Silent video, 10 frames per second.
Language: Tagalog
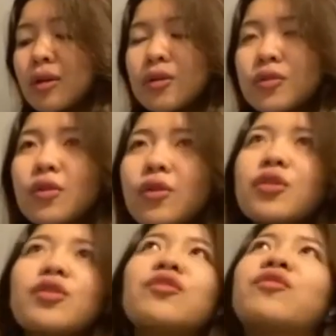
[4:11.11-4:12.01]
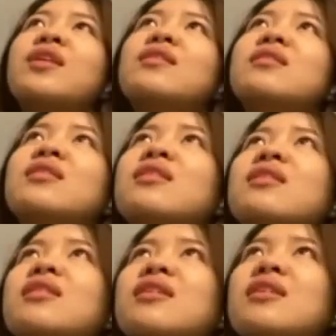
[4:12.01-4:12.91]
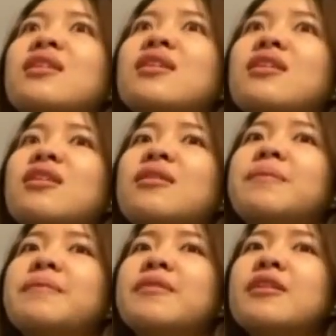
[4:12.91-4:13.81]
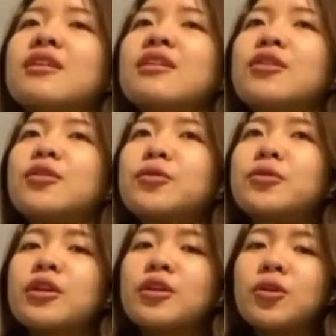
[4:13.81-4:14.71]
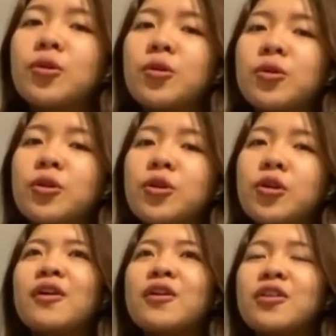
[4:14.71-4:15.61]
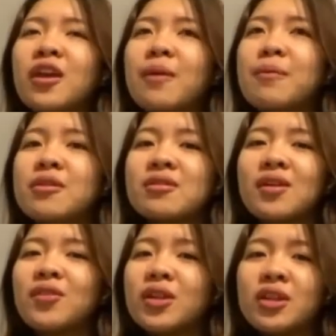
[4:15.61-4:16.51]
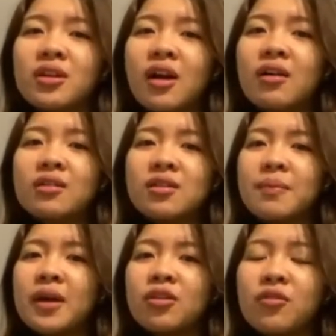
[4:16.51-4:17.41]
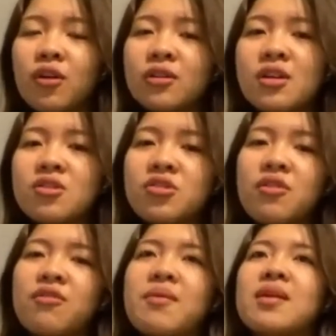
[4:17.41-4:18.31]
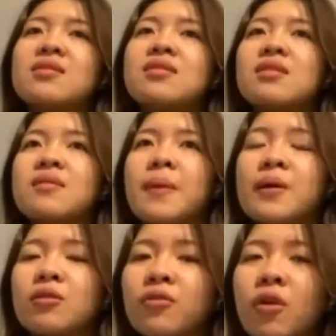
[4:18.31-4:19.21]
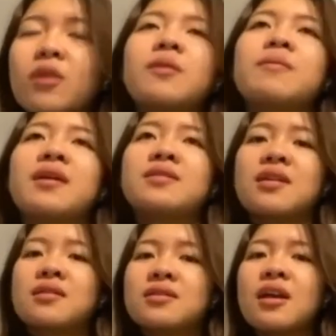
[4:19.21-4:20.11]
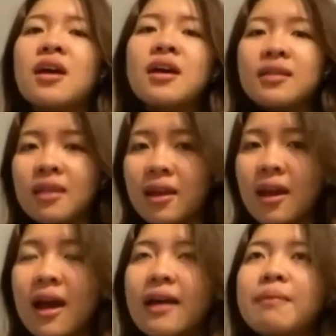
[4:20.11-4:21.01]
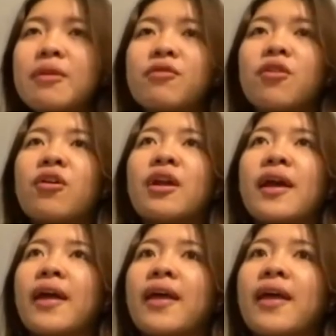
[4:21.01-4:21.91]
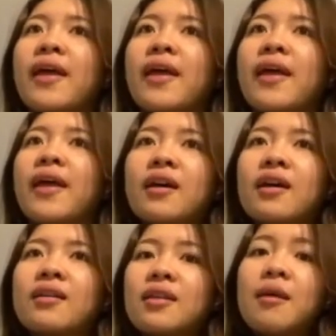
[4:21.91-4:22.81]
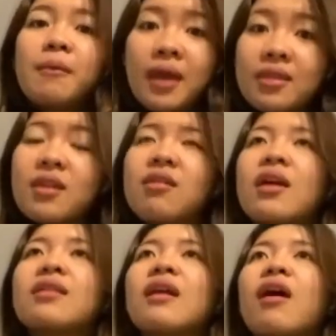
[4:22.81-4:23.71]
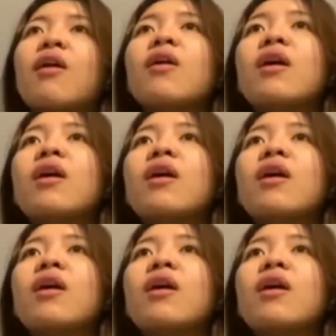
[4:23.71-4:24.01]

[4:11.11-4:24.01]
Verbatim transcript: So, yung fencing, um, natutunan ko to keep yourself on the ground despite of all the achievements, despite of all the blessings that I had before and that I'm getting right now.